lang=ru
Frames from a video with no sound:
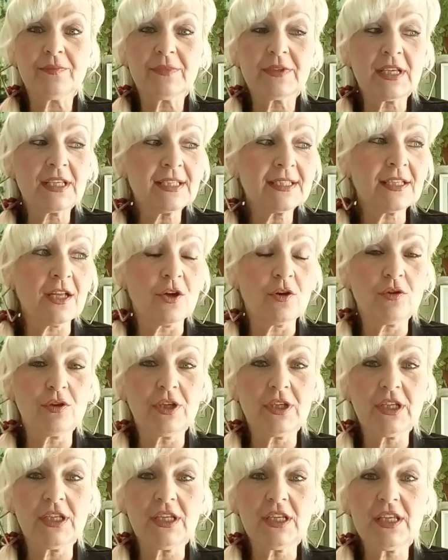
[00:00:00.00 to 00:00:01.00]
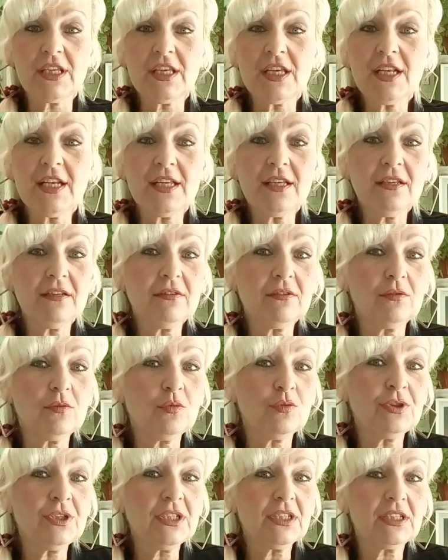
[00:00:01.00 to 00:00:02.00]
я не знаю, или
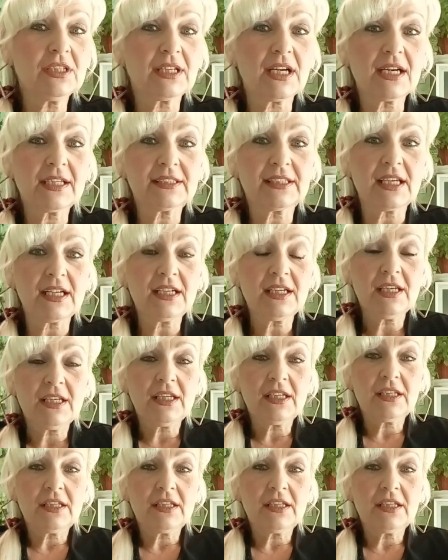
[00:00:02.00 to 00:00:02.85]
у них как-то